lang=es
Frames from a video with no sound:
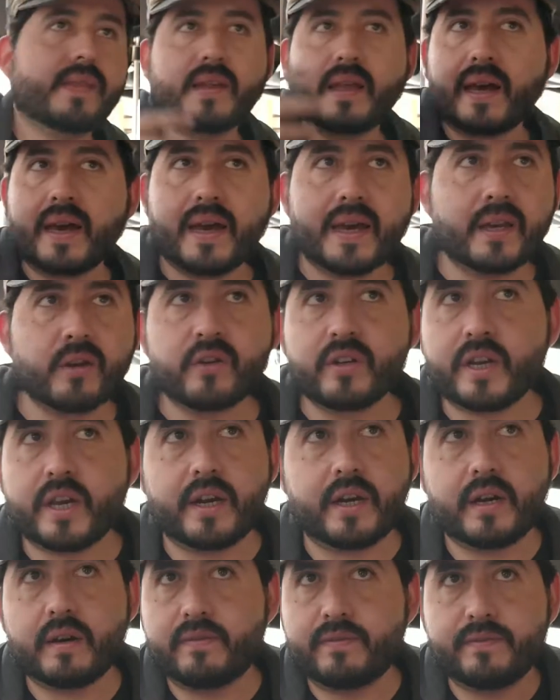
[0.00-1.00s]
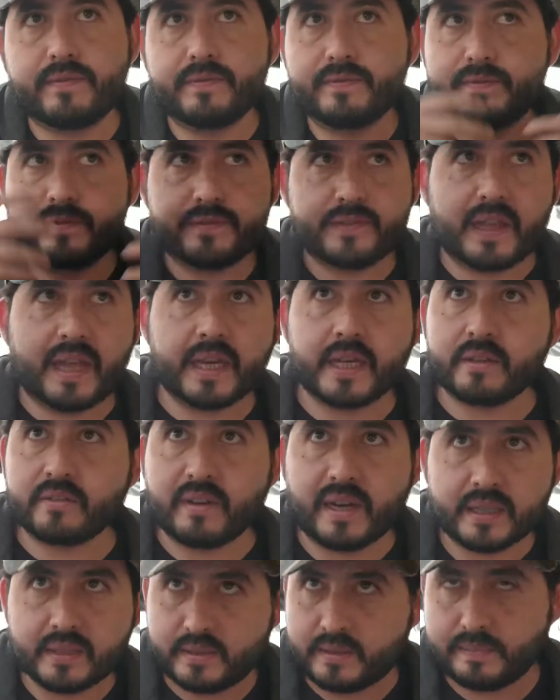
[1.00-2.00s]
I don't care, Flying
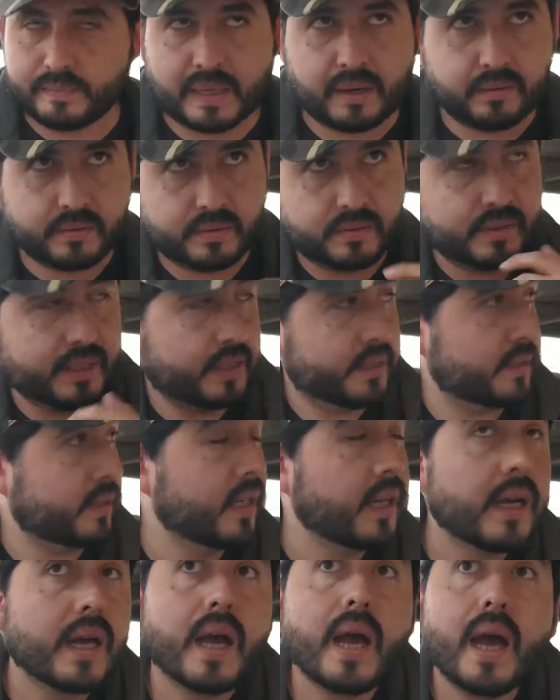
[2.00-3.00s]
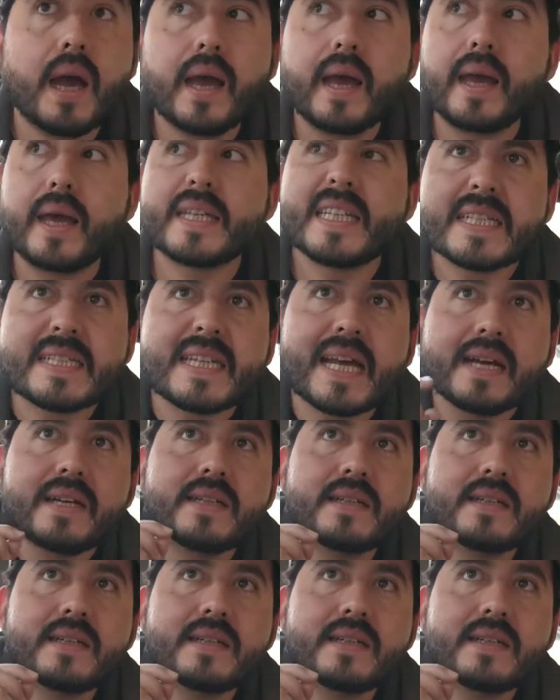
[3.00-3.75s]
Rat. Um, eh, Jessica,